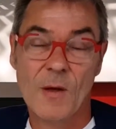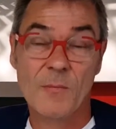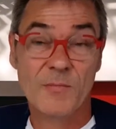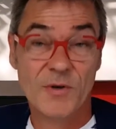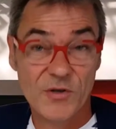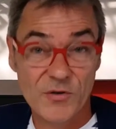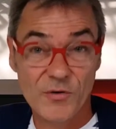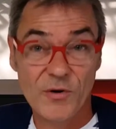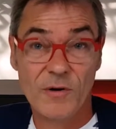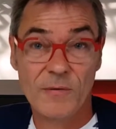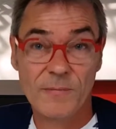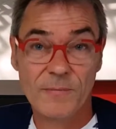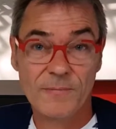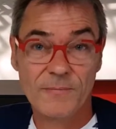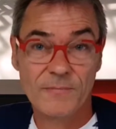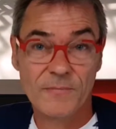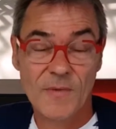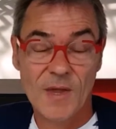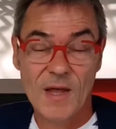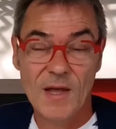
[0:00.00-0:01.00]
Bien sûr.
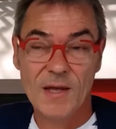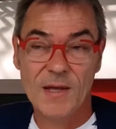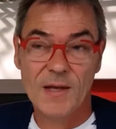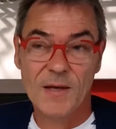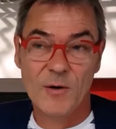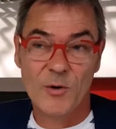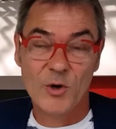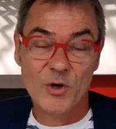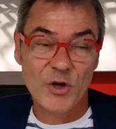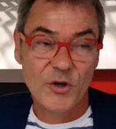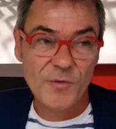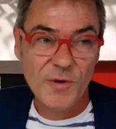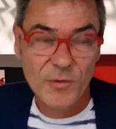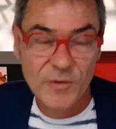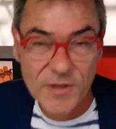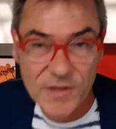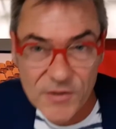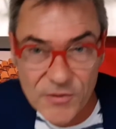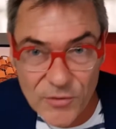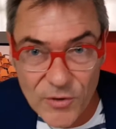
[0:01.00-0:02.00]
Aujourd'hui,
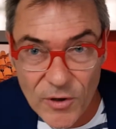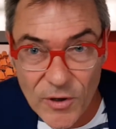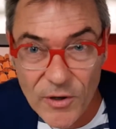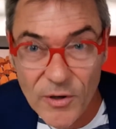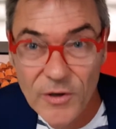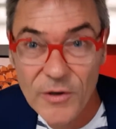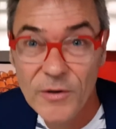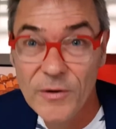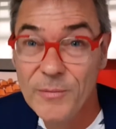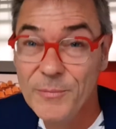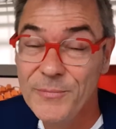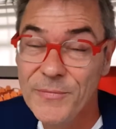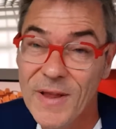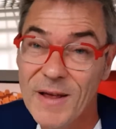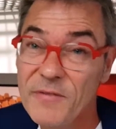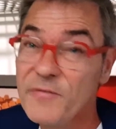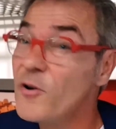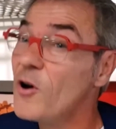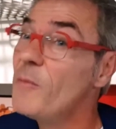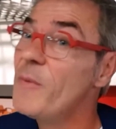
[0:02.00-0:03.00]
on est sur euh,
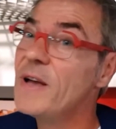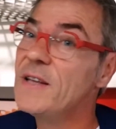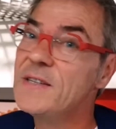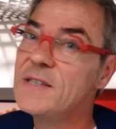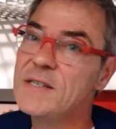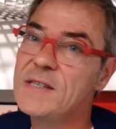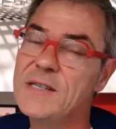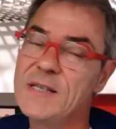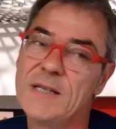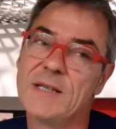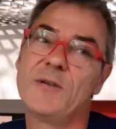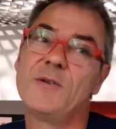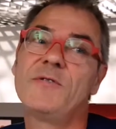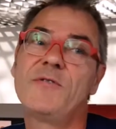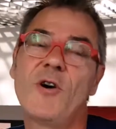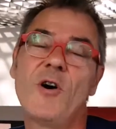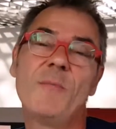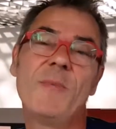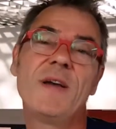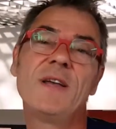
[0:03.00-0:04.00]
un forum IT. Le
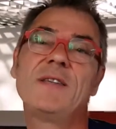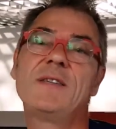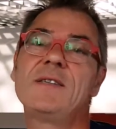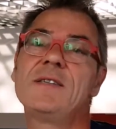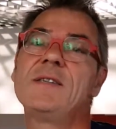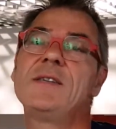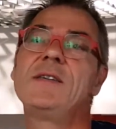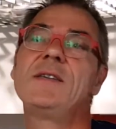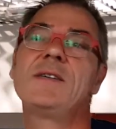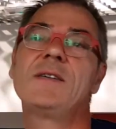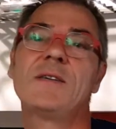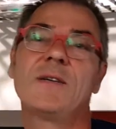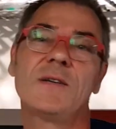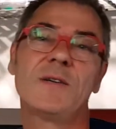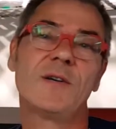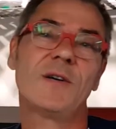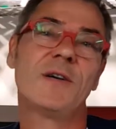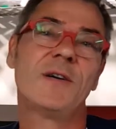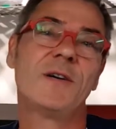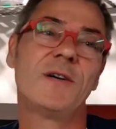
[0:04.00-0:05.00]
forum IT,
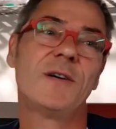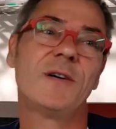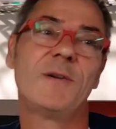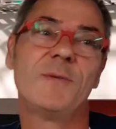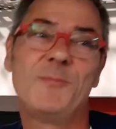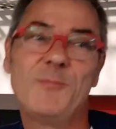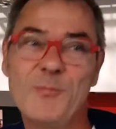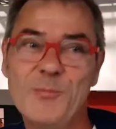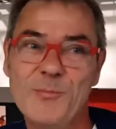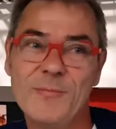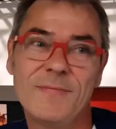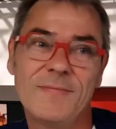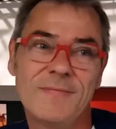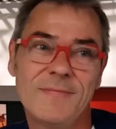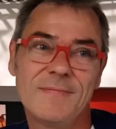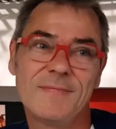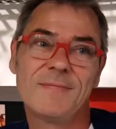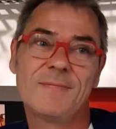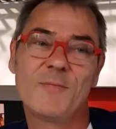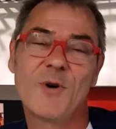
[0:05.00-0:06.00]
euh,
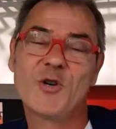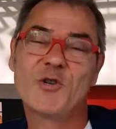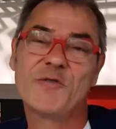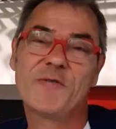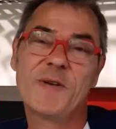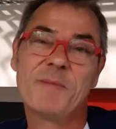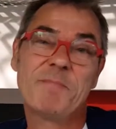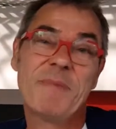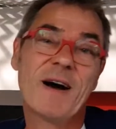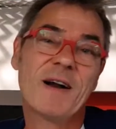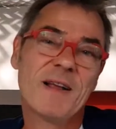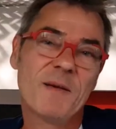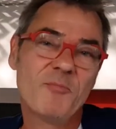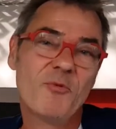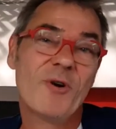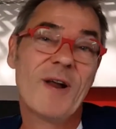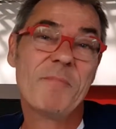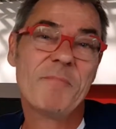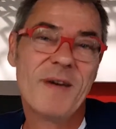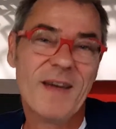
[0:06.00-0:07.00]
moi je vais parler
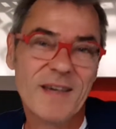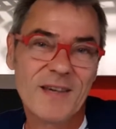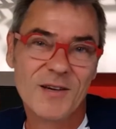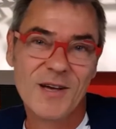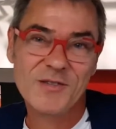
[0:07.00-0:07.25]
pour l'APEC,